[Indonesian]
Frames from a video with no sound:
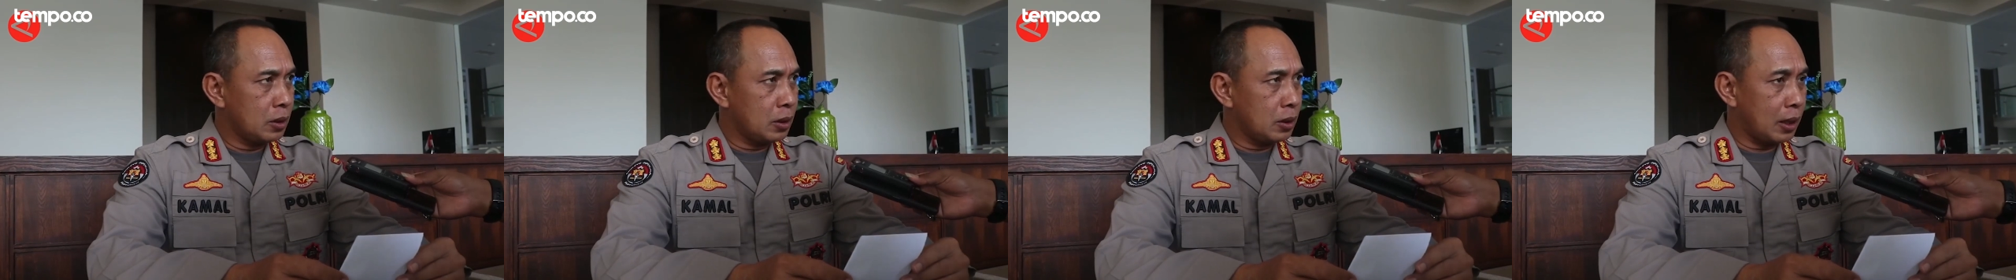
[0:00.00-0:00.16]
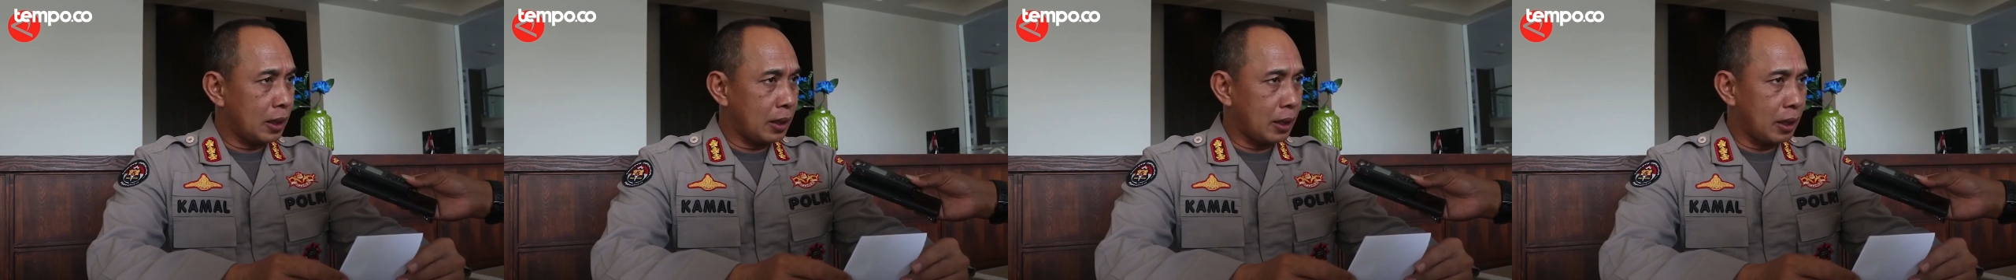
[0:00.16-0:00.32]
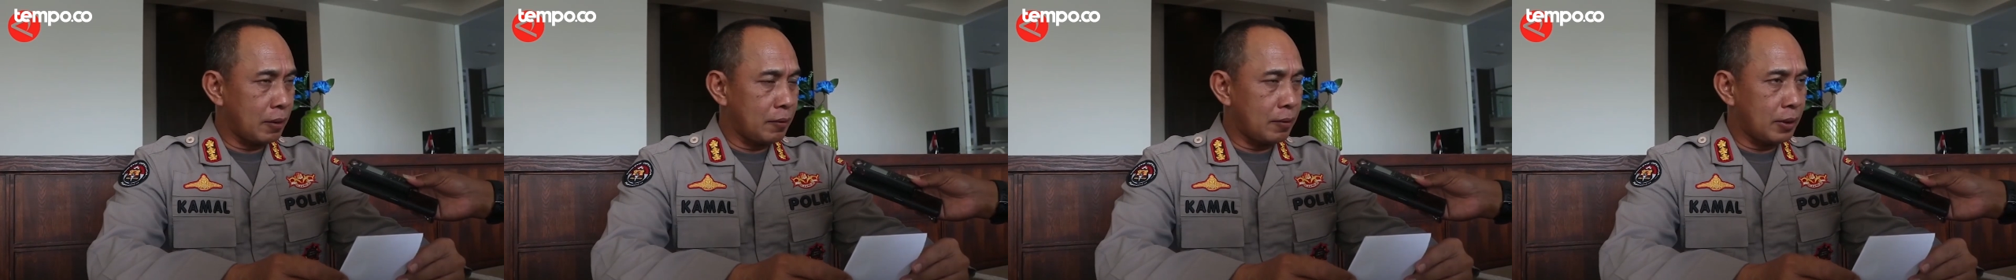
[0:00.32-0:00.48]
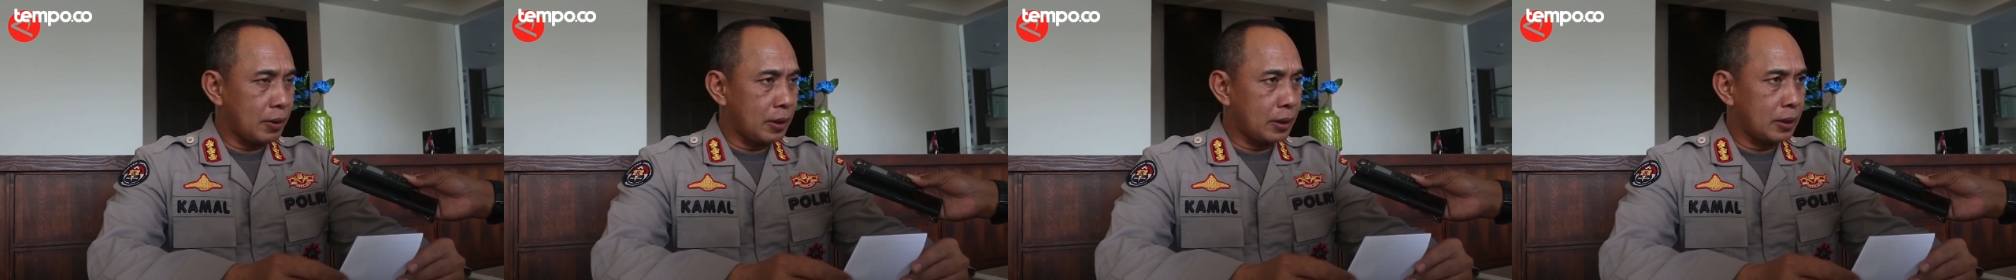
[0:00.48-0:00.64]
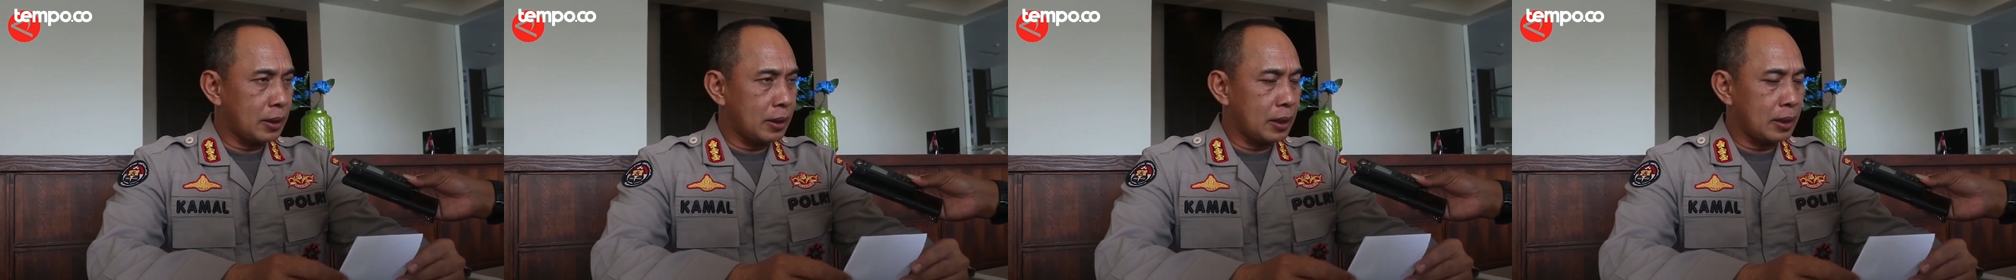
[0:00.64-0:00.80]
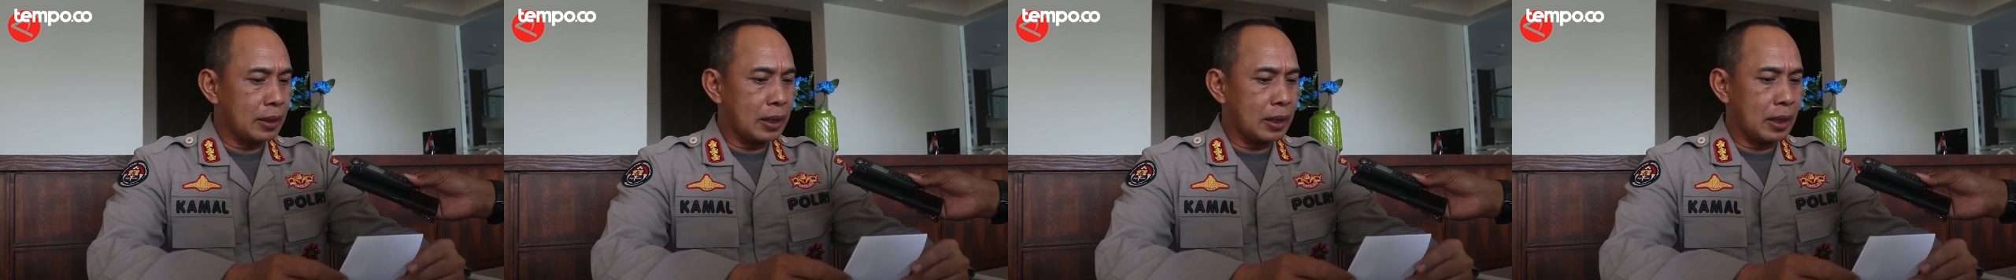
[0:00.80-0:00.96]
karyawan
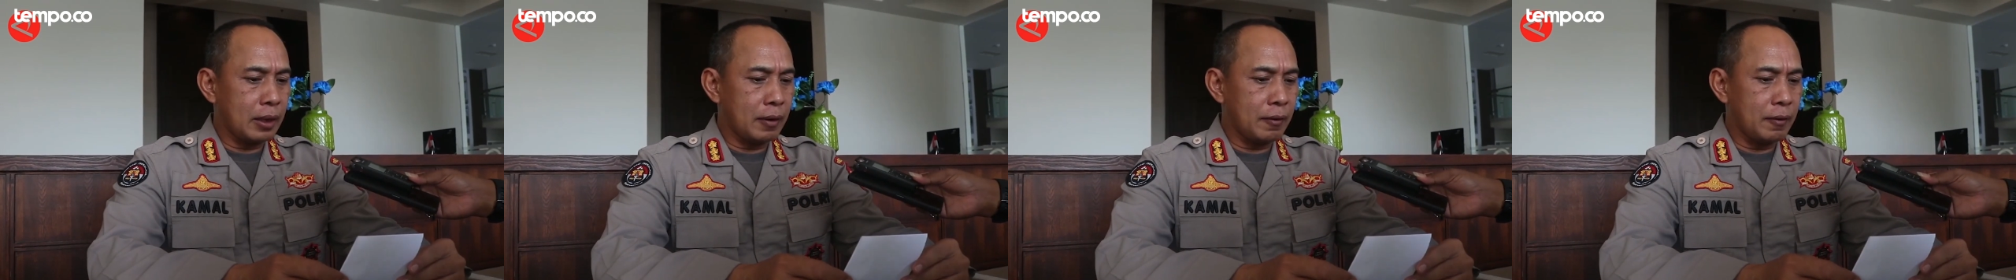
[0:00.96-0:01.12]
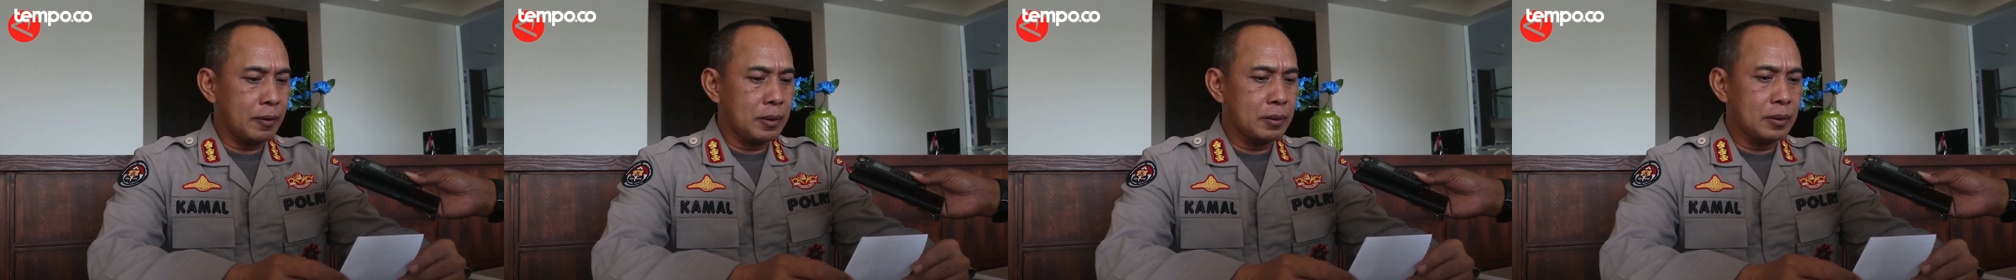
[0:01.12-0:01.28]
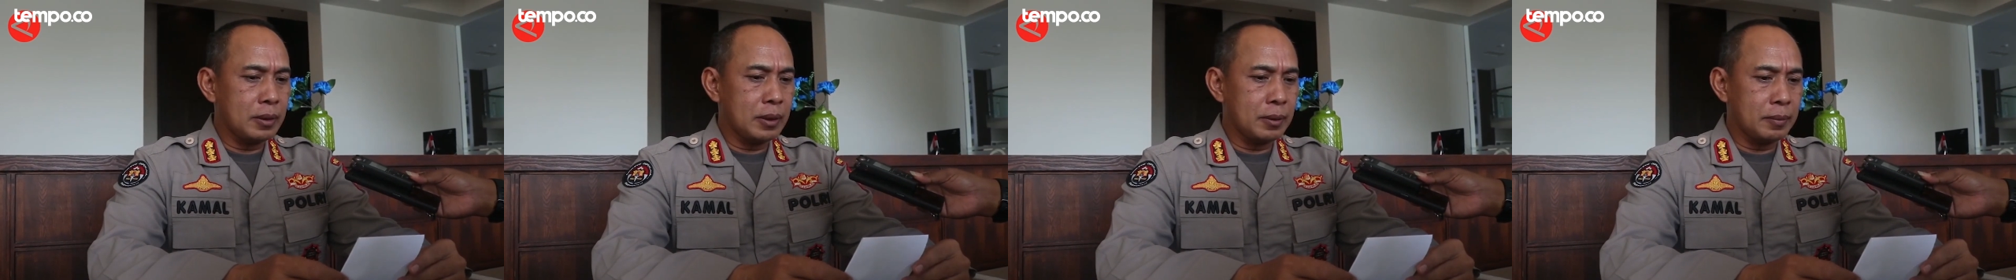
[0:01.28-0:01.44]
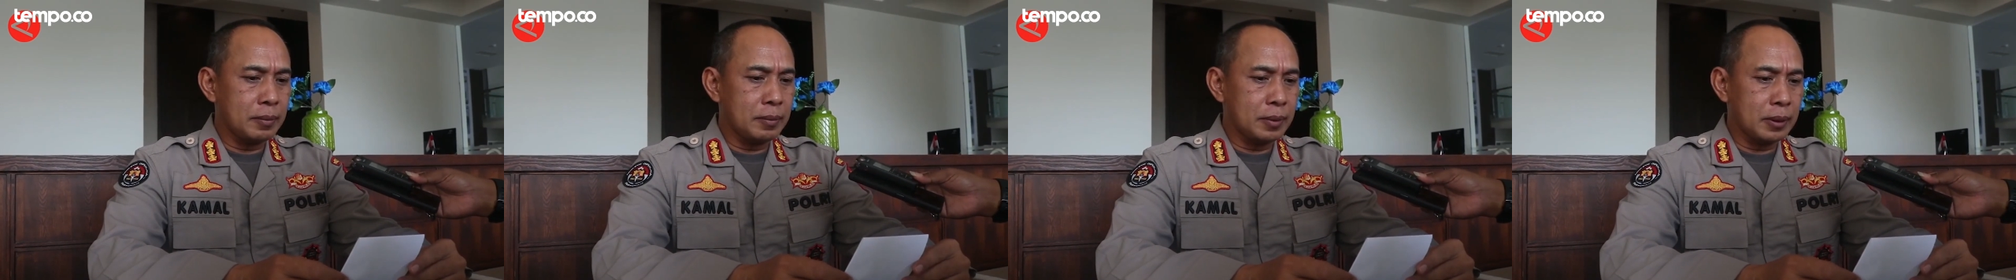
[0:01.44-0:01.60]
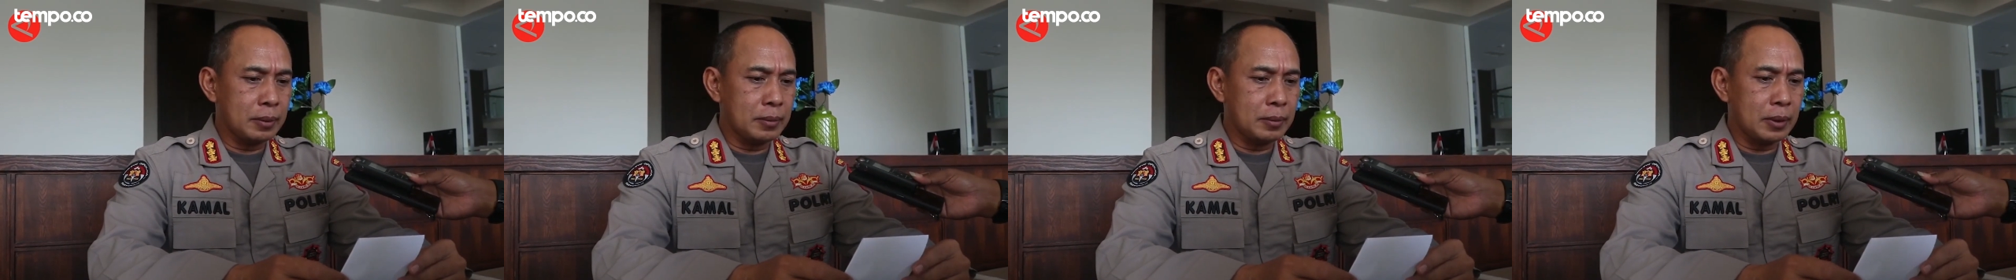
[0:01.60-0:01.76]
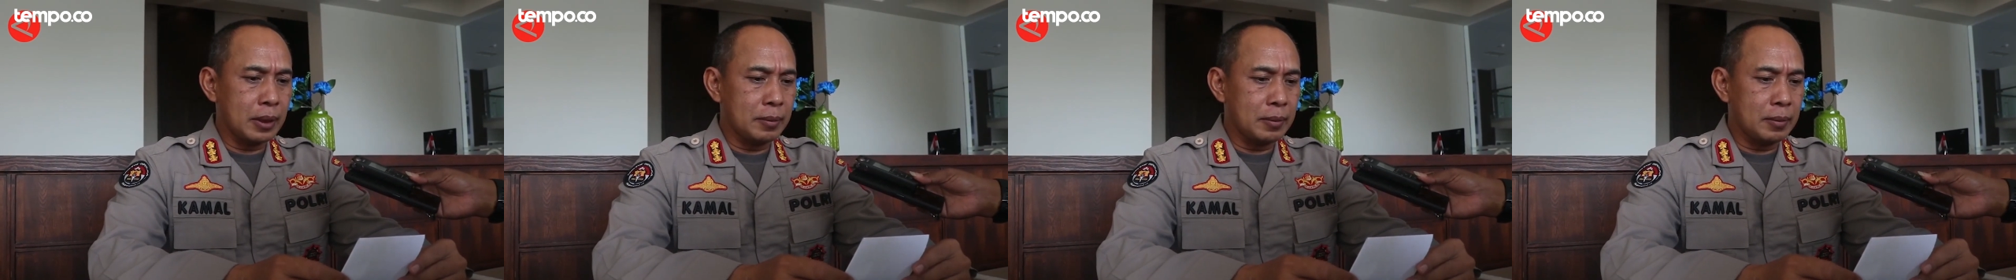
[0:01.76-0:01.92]
dan karyawan dapat
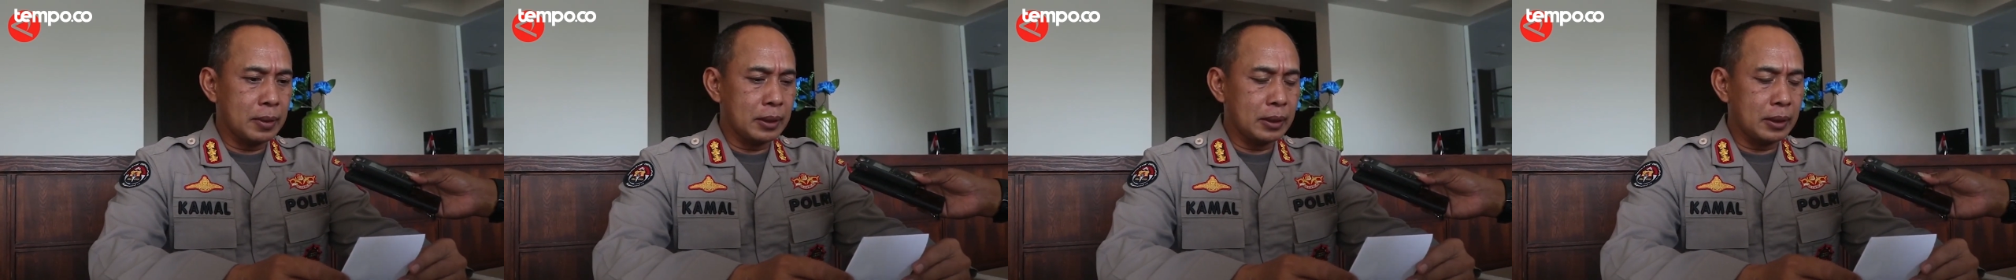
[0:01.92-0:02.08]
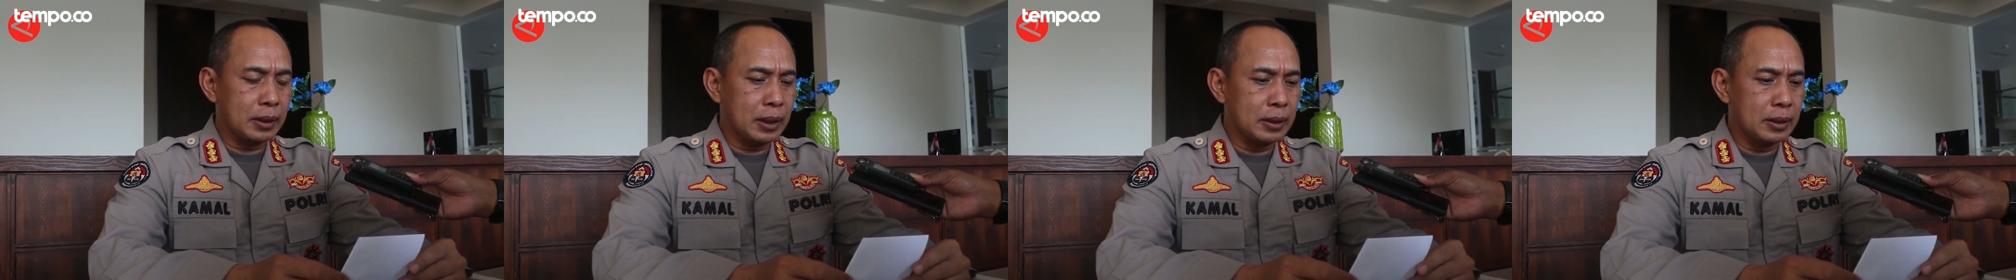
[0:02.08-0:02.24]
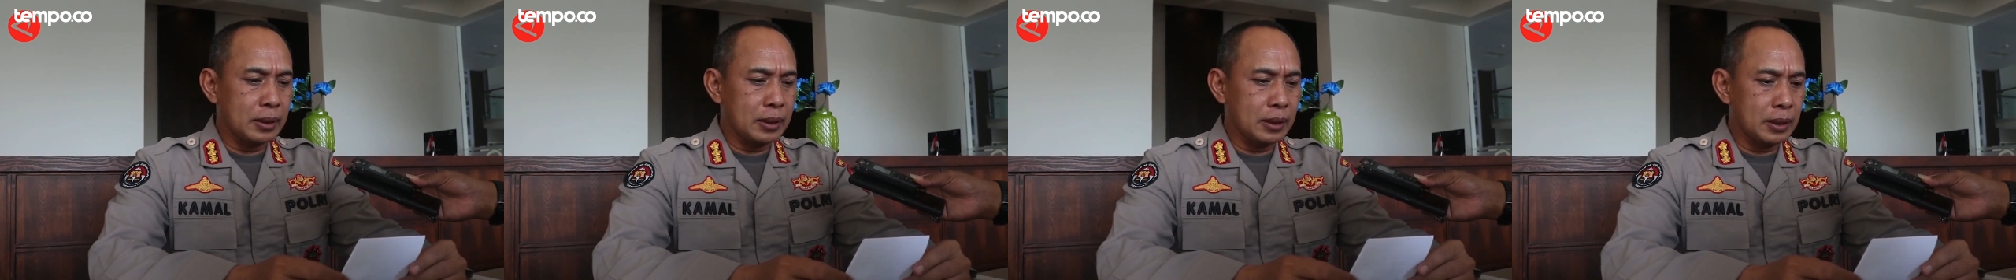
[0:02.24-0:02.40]
mengamankan